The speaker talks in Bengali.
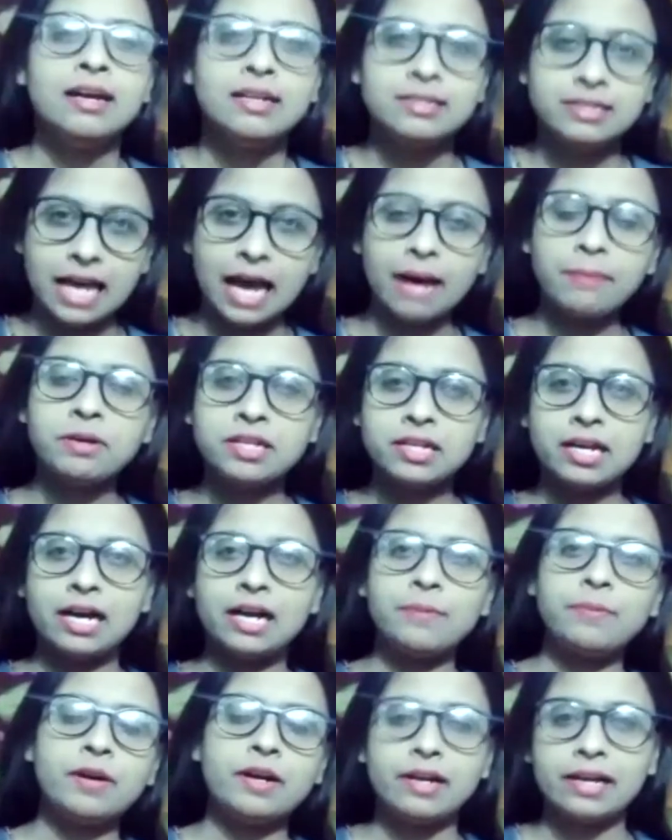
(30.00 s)
ড্যামন
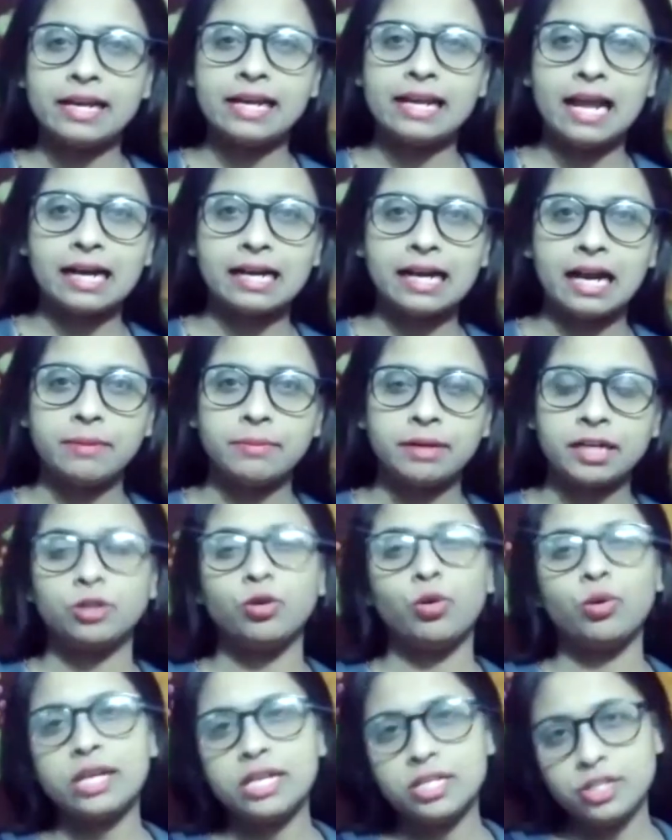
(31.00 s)
হারবার এলাকার মানে
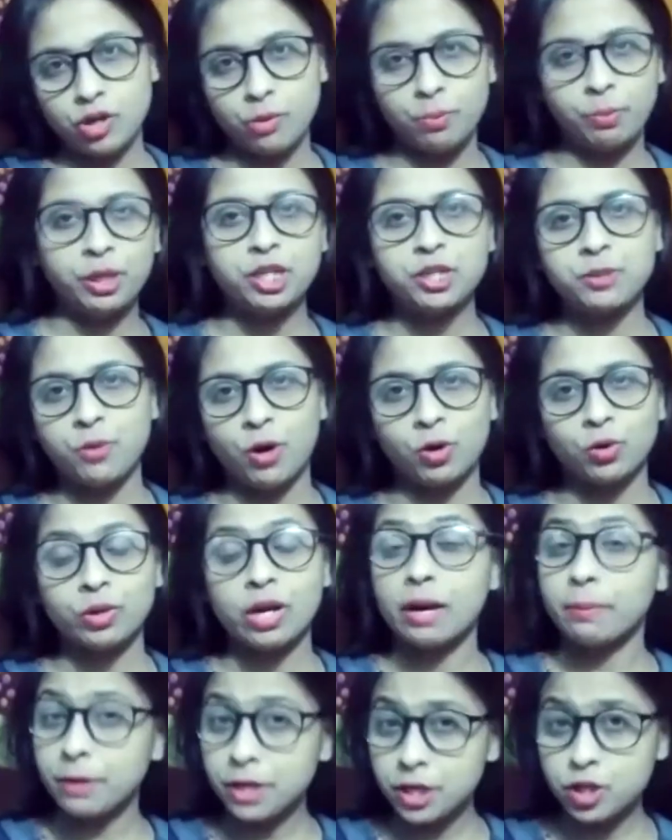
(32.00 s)
দক্ষিণ চব্বিশ
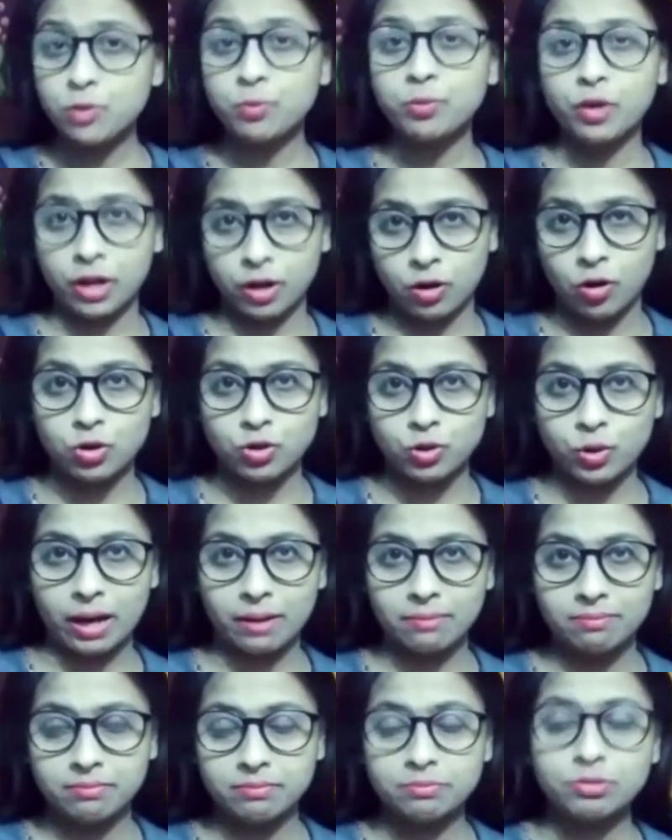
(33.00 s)
পরগনার বিষ্ণুপুরের ঘটনা
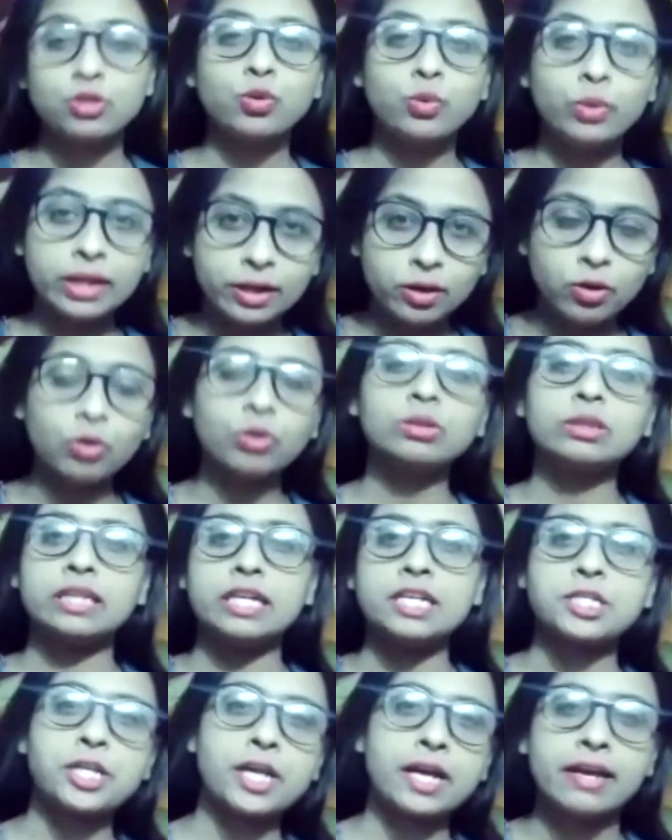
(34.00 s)
চুরি করতে
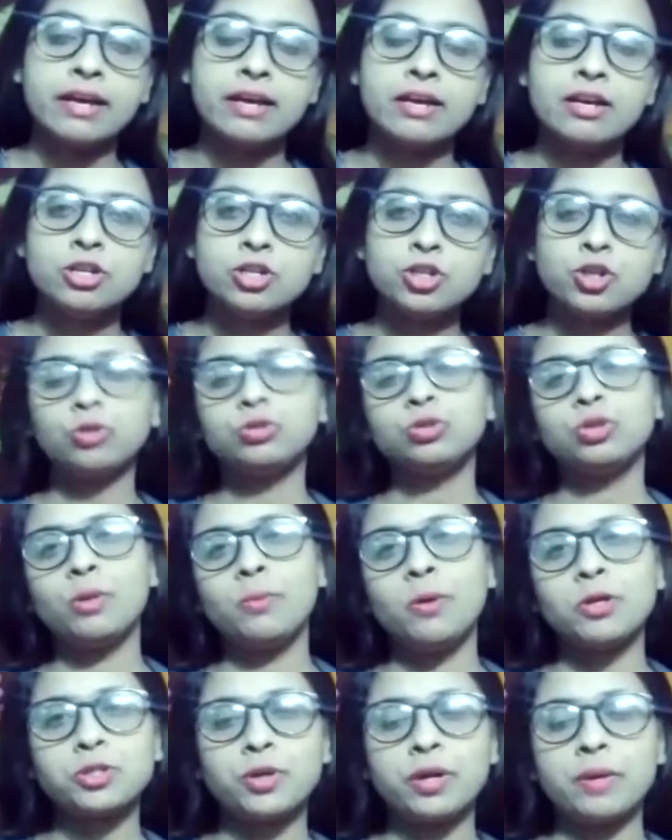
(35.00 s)
এসে সত্তর
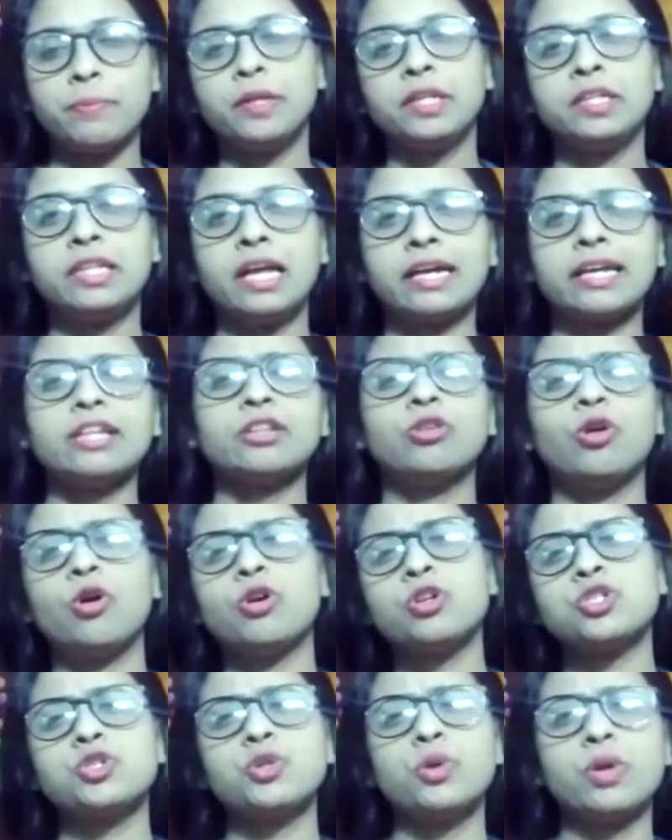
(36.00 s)
বছরের বৃদ্ধাকে
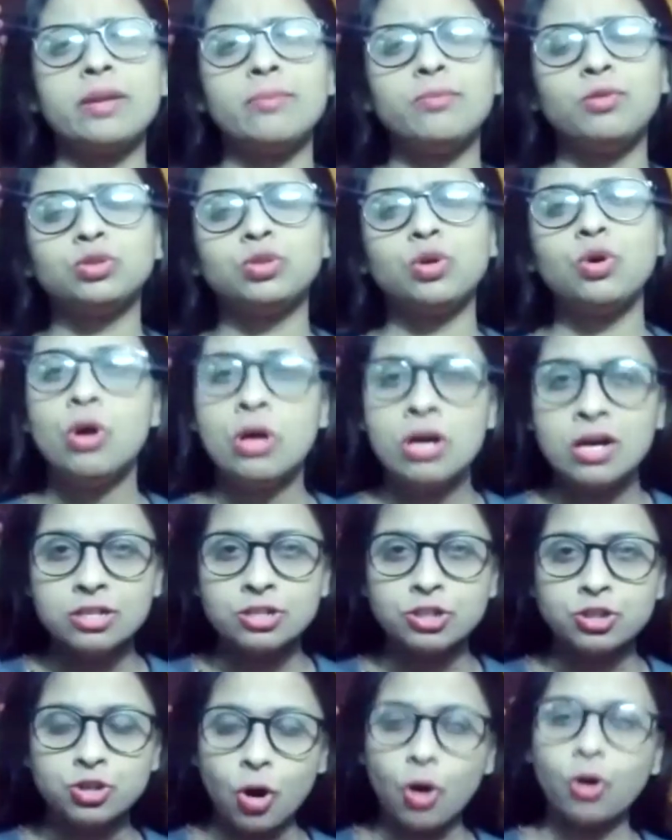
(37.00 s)
ধর্ষণের মতো
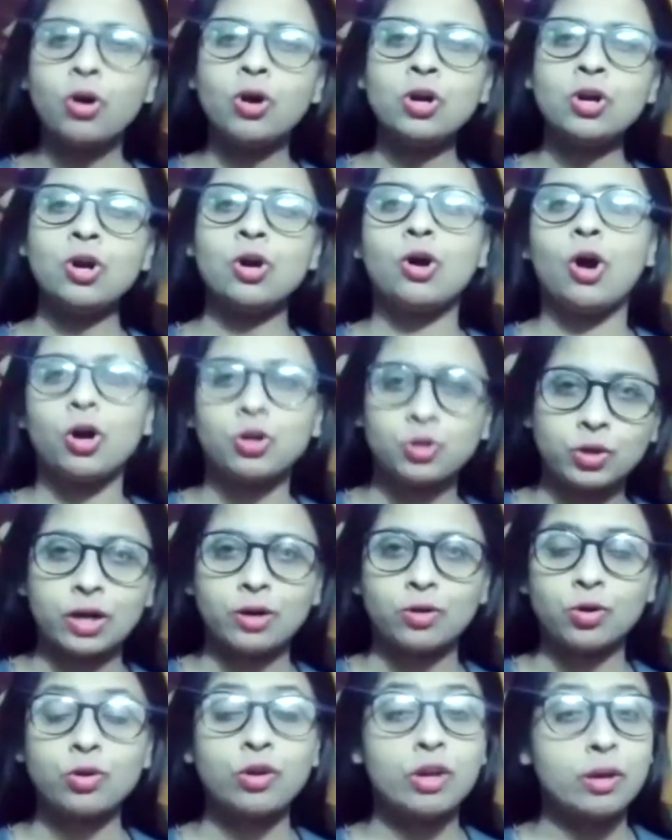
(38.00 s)
জঘন্য ঘটনা
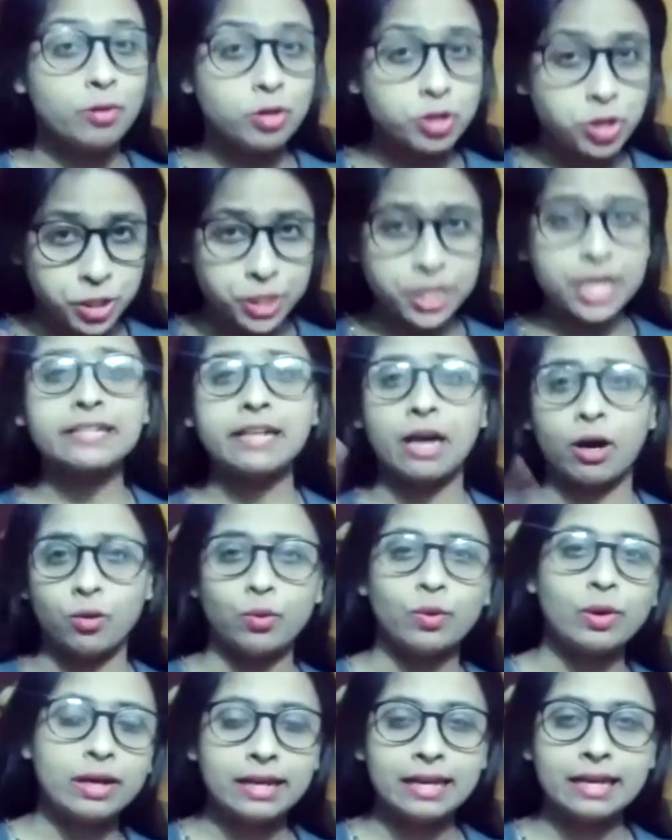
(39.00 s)
ঘটলো এবং সেটাও
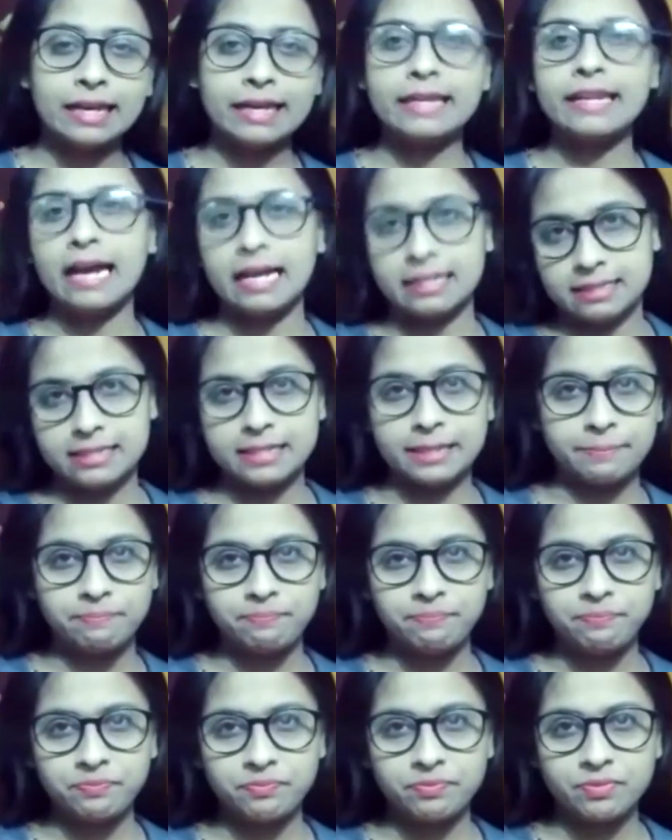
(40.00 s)
এ রাজ্যে
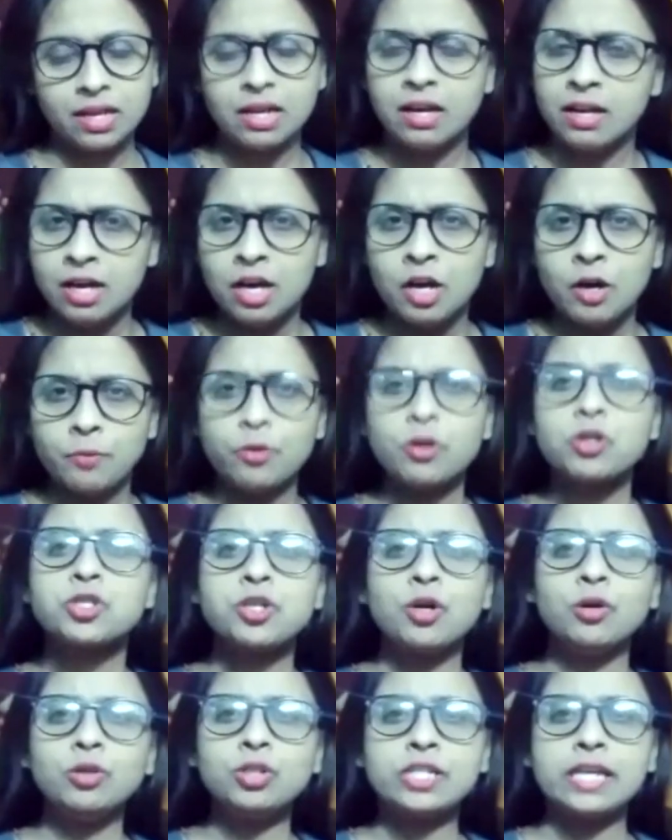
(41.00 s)
প্রশ্ন
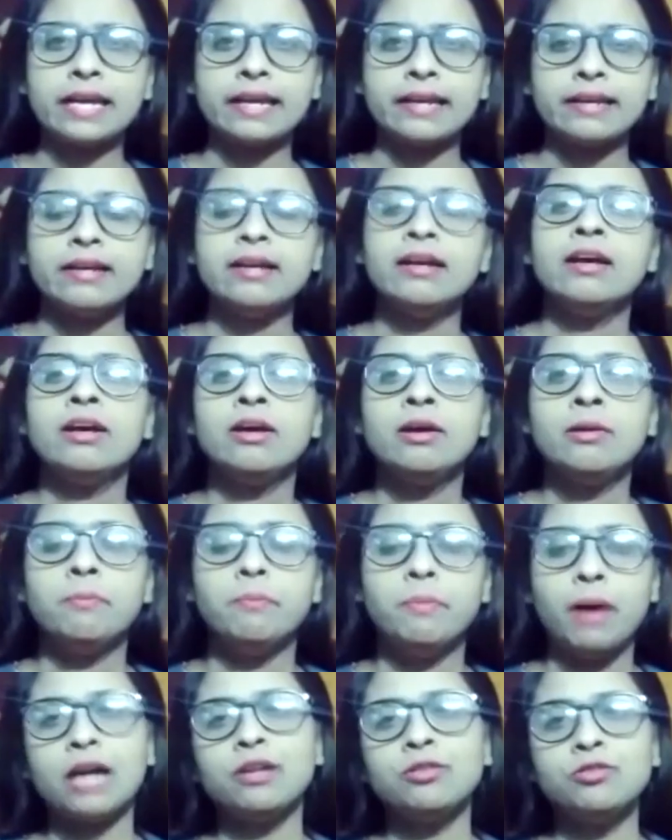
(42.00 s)
উঠছে
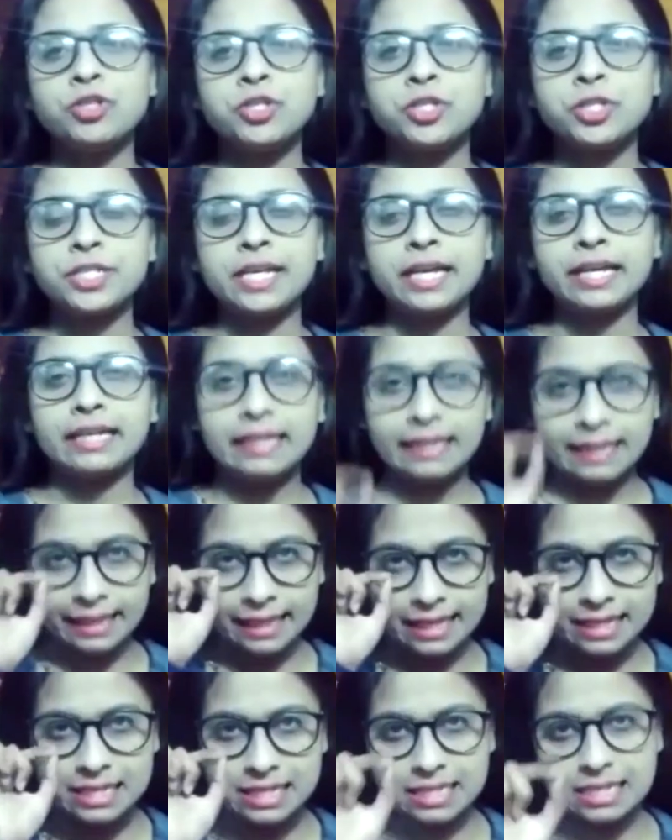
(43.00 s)
মানুষ ঠিক
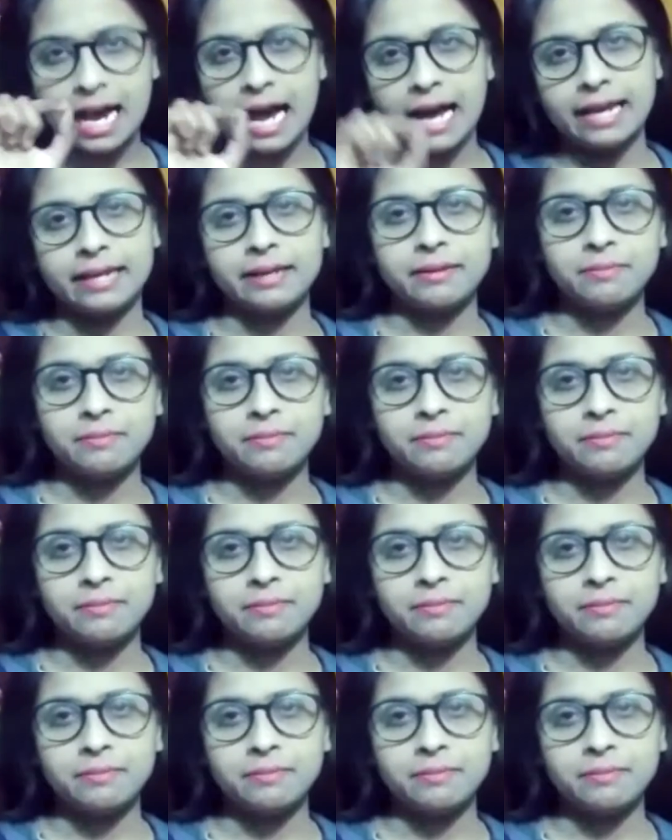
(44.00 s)
কি চায়